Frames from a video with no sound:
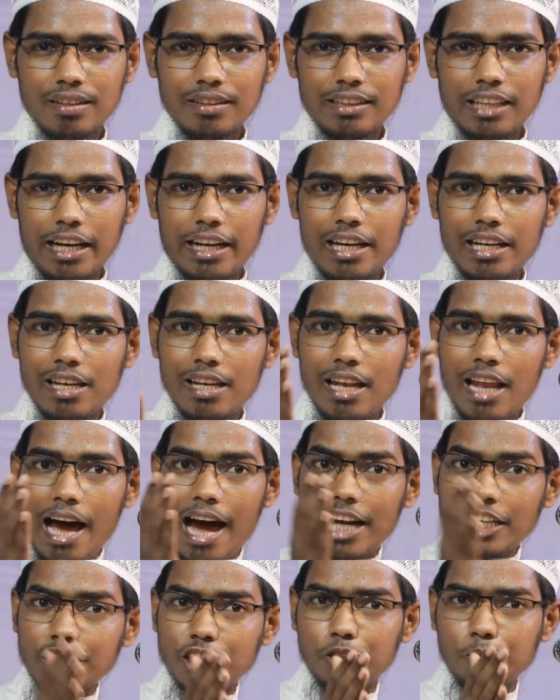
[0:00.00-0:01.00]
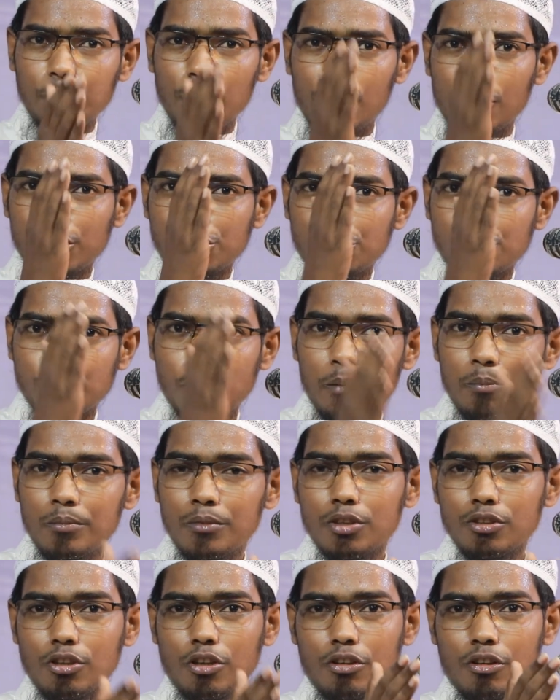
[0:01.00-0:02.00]
তাকে লাশ বলে
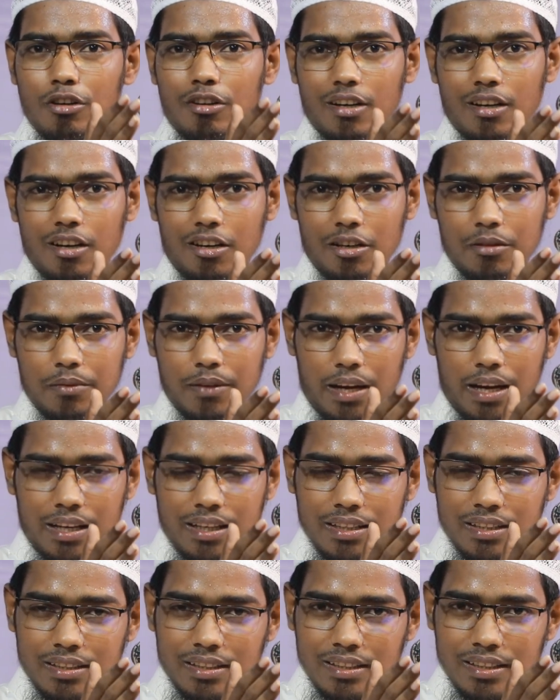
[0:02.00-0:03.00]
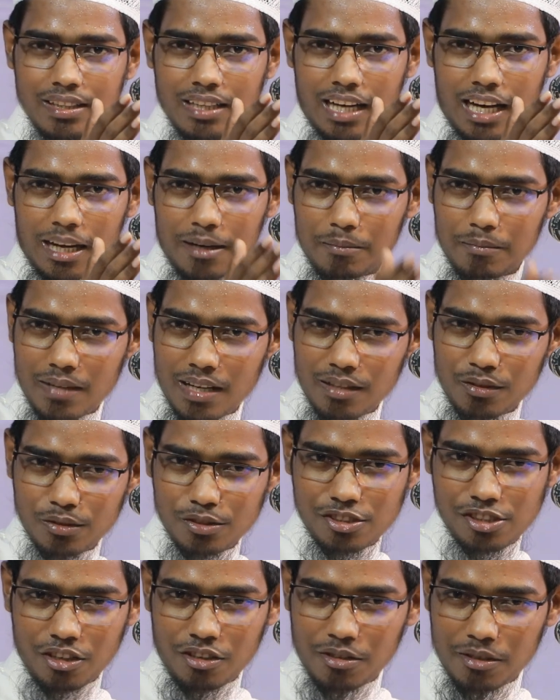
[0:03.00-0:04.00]
সম্বোধন করা হবে আর মানুষ
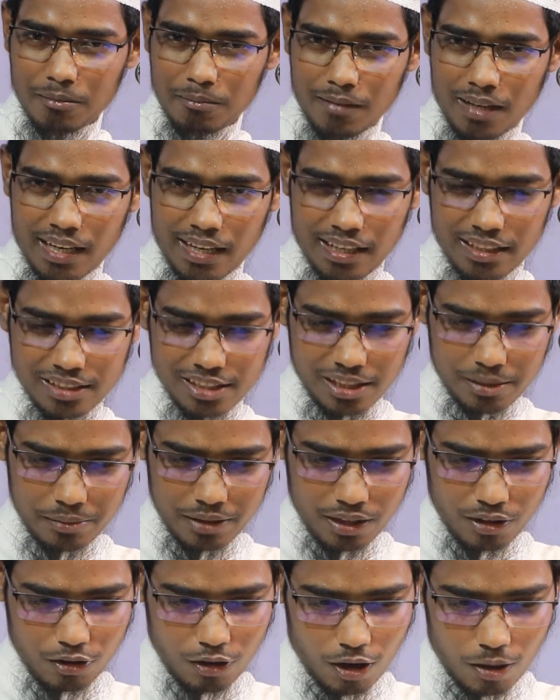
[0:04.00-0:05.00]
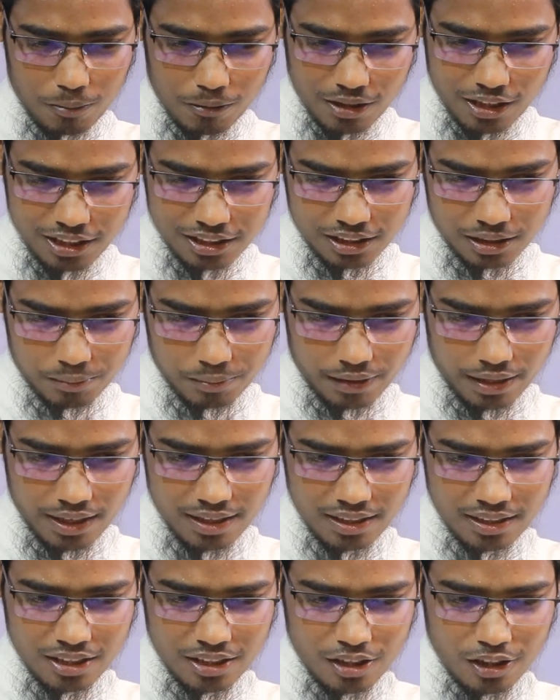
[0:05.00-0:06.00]
যখন মারা যাবে কবরে যাবে
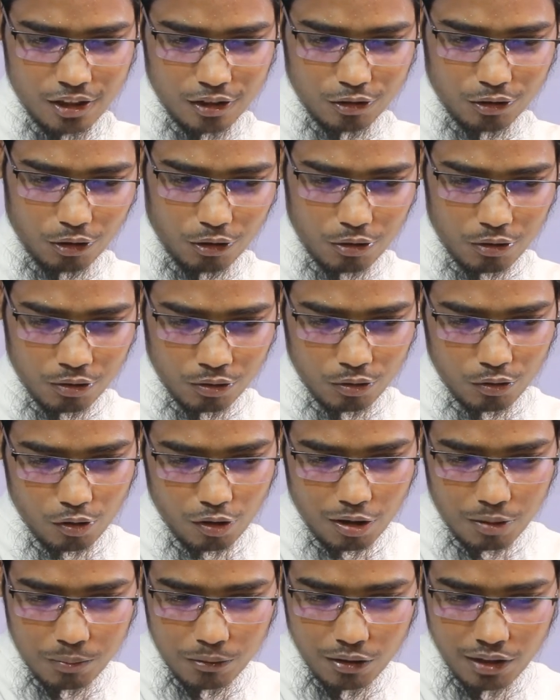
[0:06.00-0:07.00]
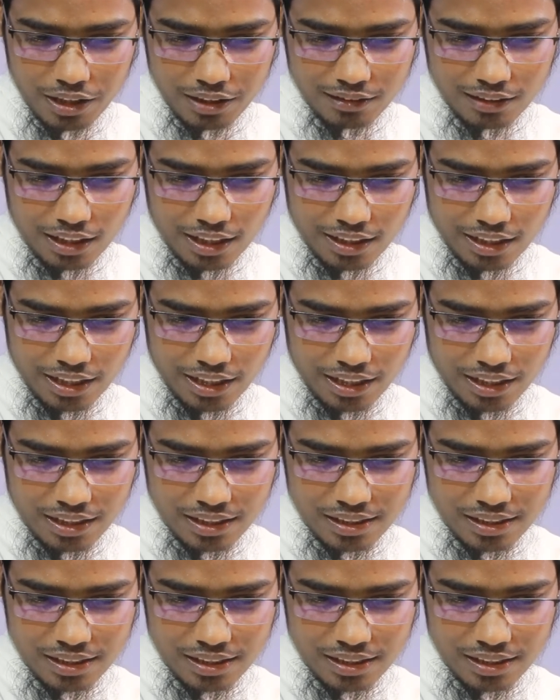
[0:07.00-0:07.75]
তখন কবরে তাকে